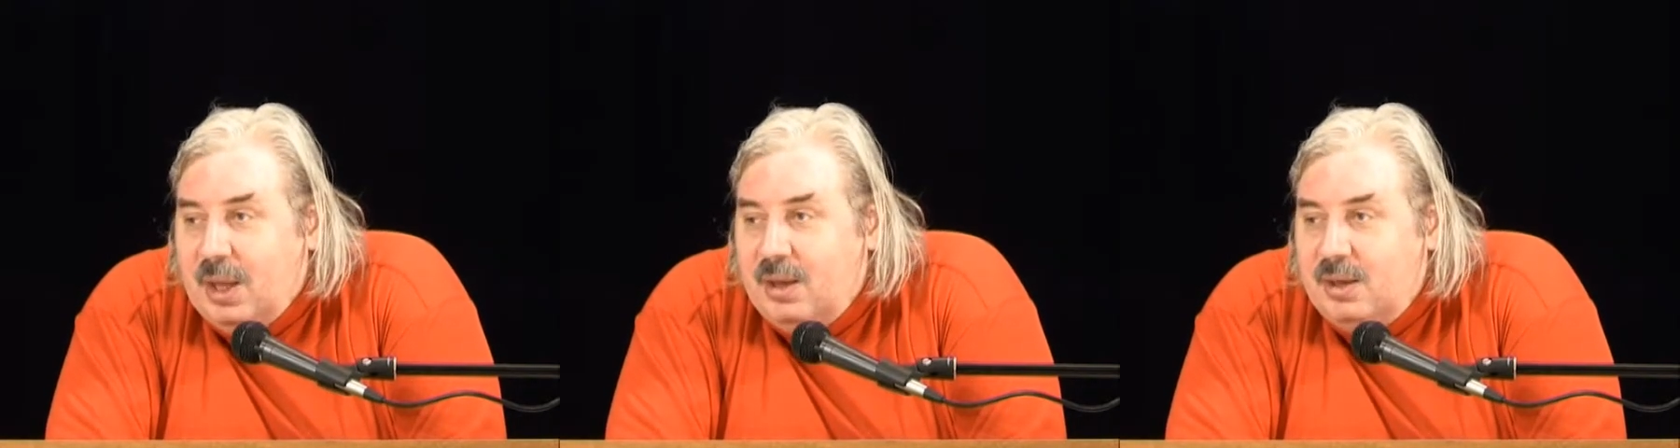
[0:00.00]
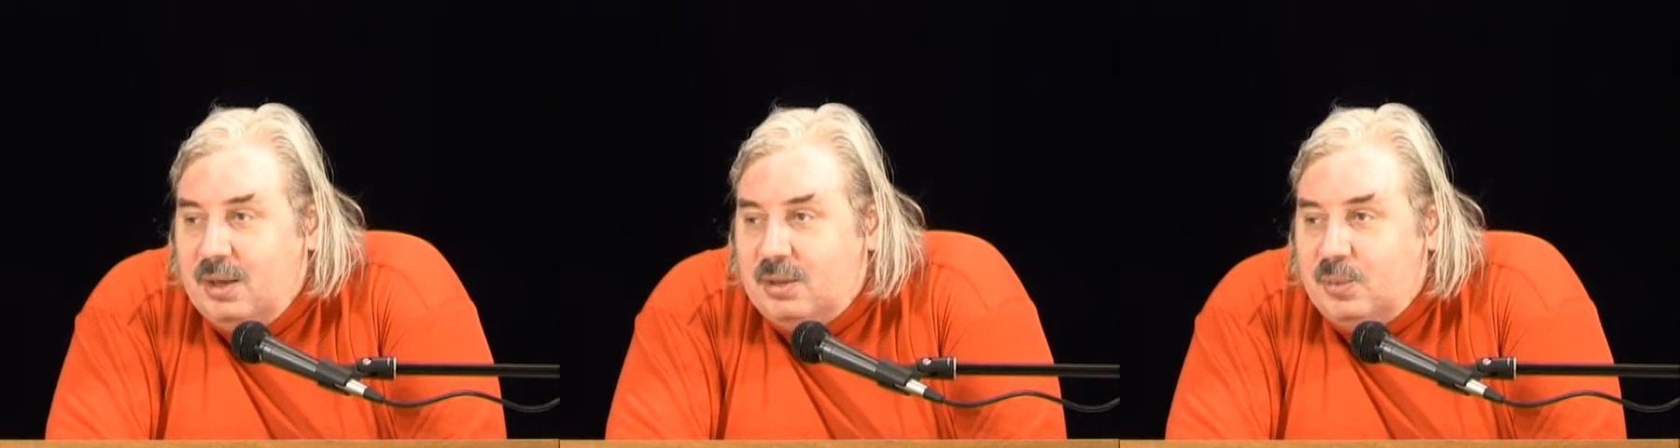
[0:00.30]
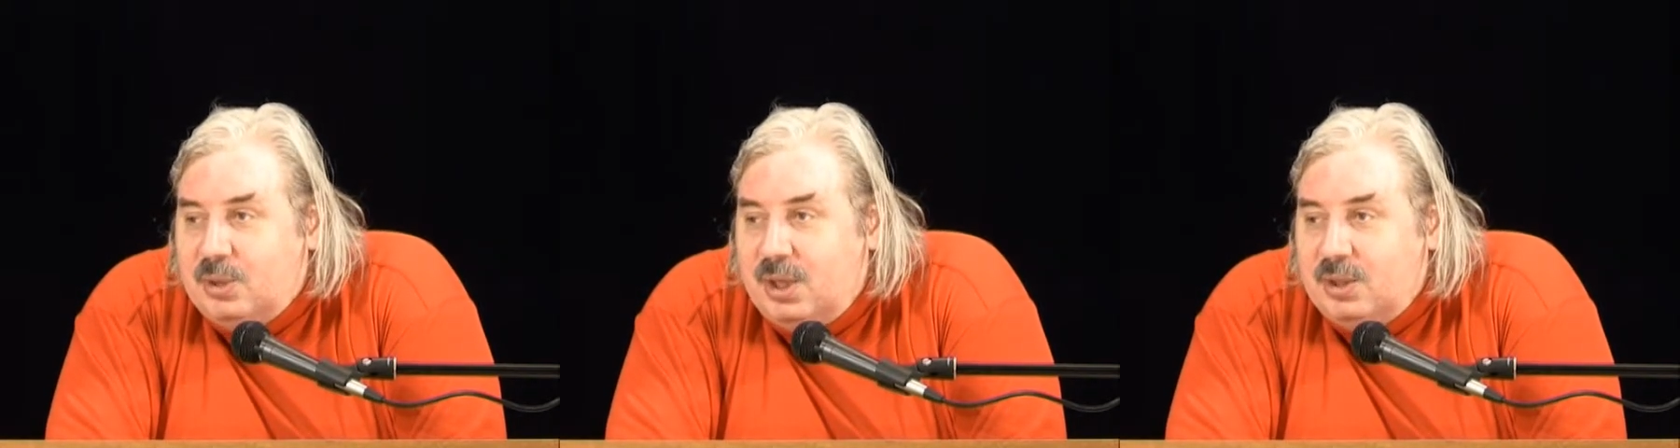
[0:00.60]
Э,
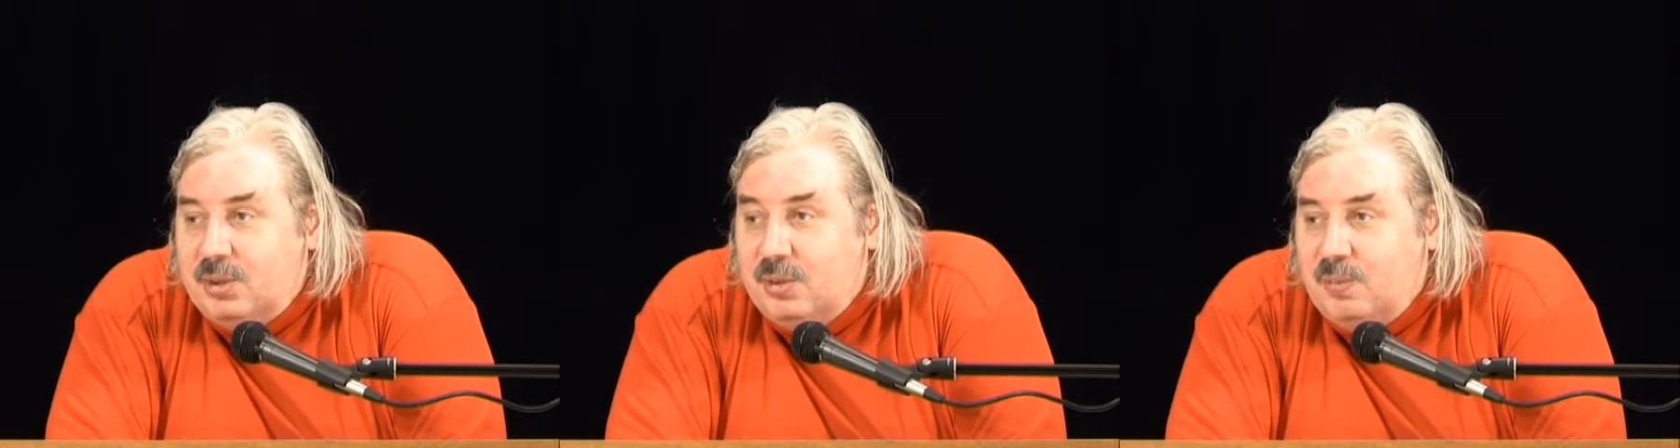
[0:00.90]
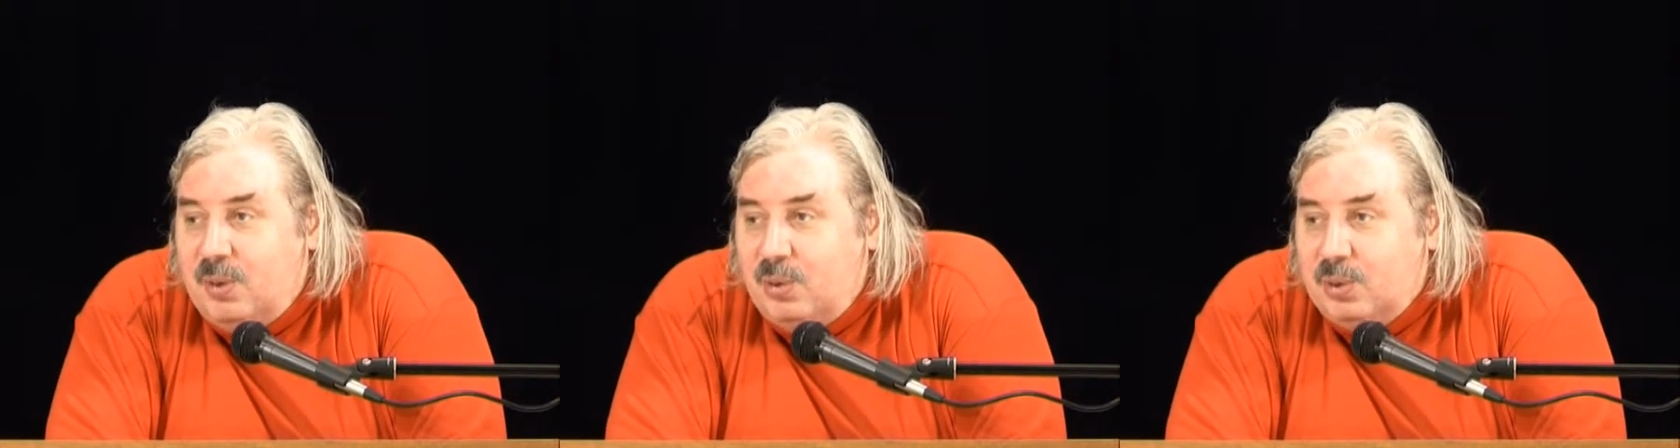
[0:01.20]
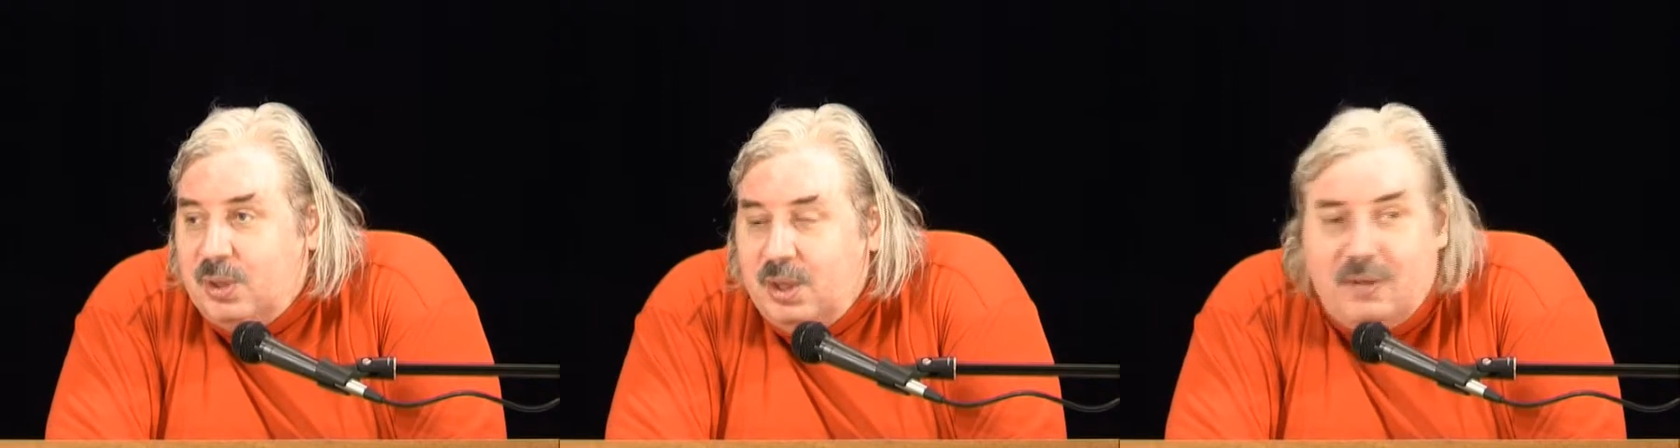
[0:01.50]
субстанцию,
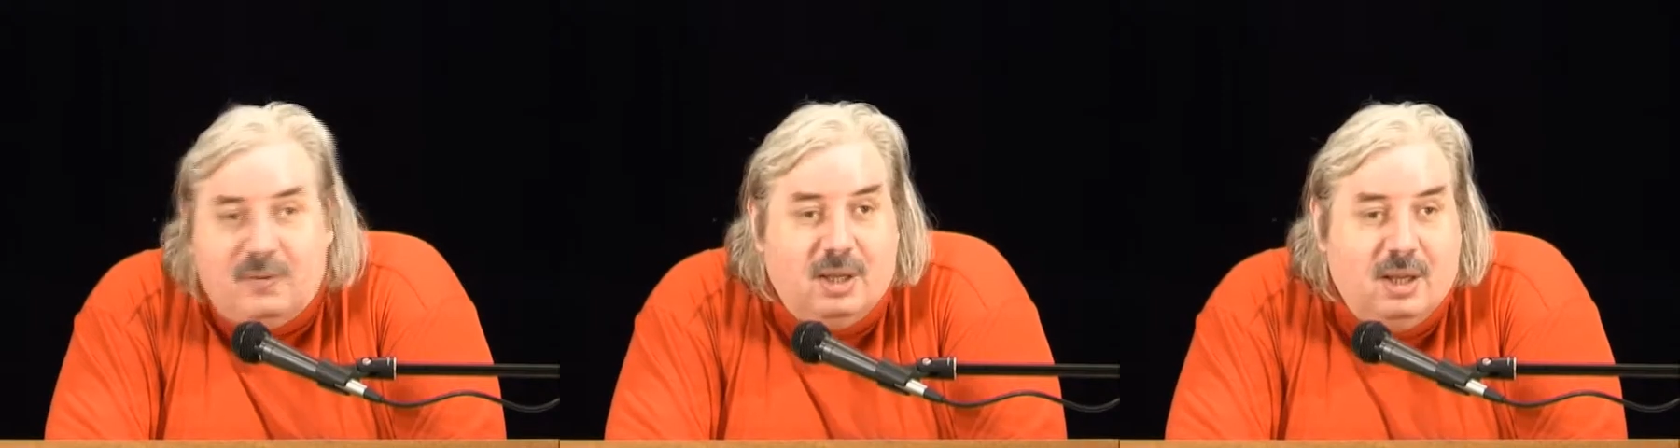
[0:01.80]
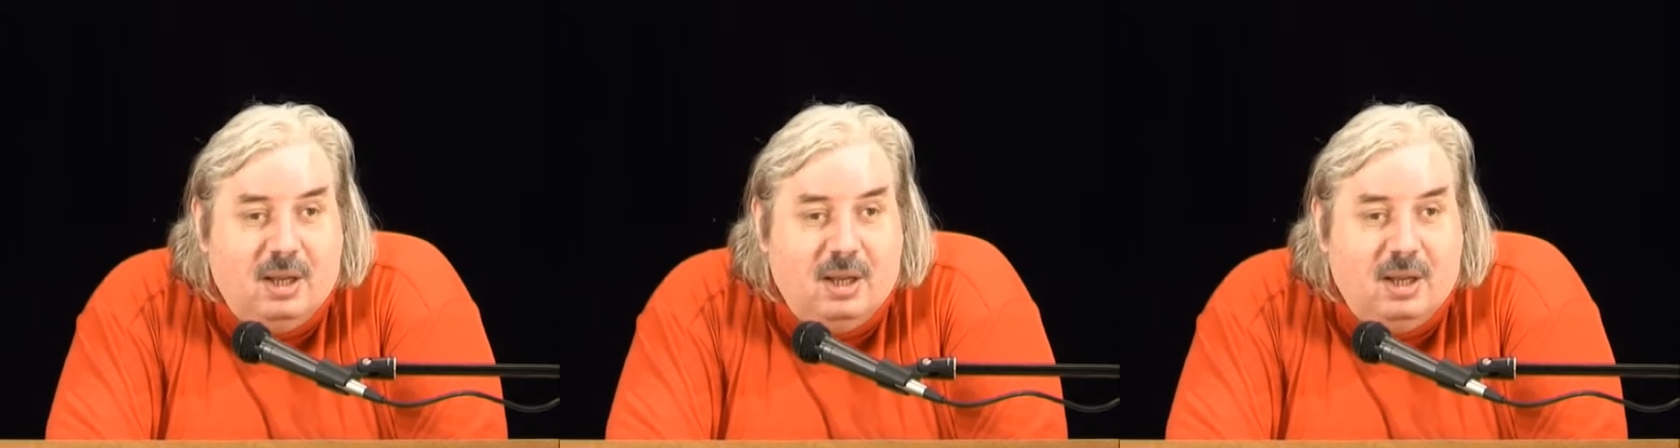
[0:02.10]
похожую на нефть,